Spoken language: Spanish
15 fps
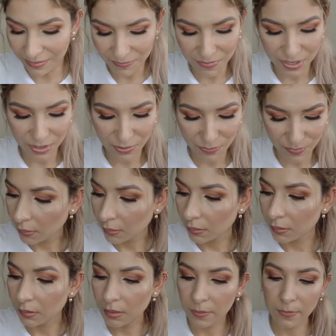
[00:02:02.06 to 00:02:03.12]
divino.
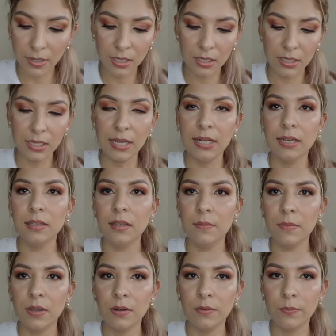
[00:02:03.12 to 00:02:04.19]
De maquillaje
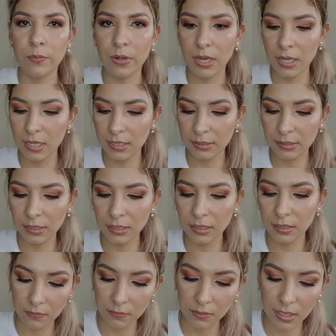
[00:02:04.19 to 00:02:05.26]
también compré
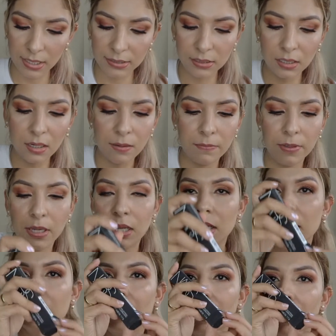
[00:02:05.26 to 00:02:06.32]
este, este
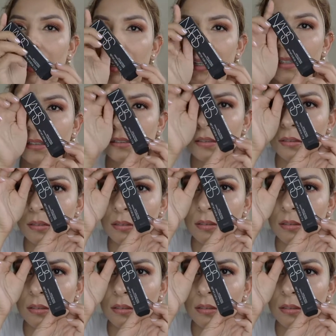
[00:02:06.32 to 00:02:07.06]
labial de NARS.